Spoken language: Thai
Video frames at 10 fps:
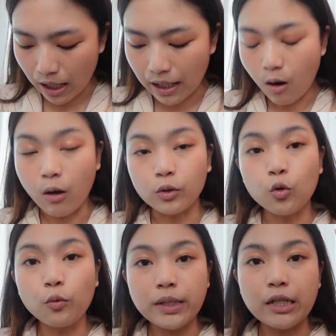ว่าของ
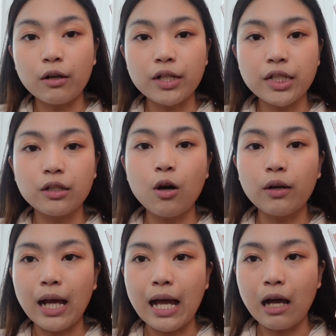ทูพีออริจิ
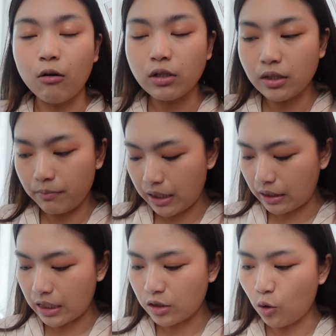นะคะ เขาก็จะมี
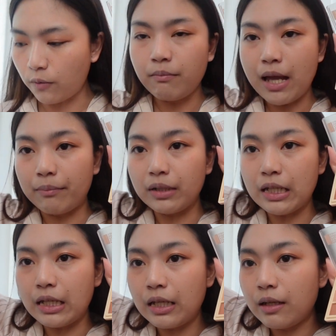กระจกแบบ
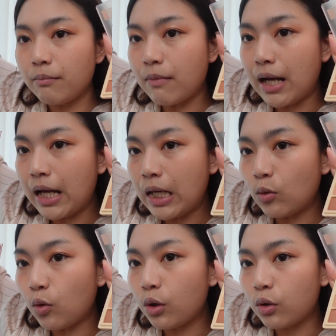นี้มาให้
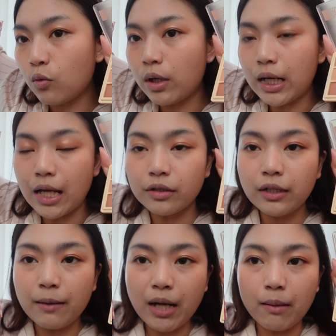ทุกคนด้วยนะคะ ซึ่
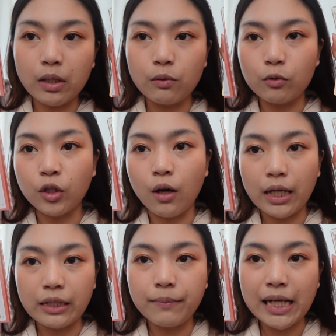งแกมทำรีวิว 2
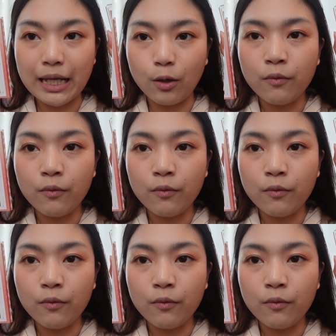อันนี้ไปแล้ว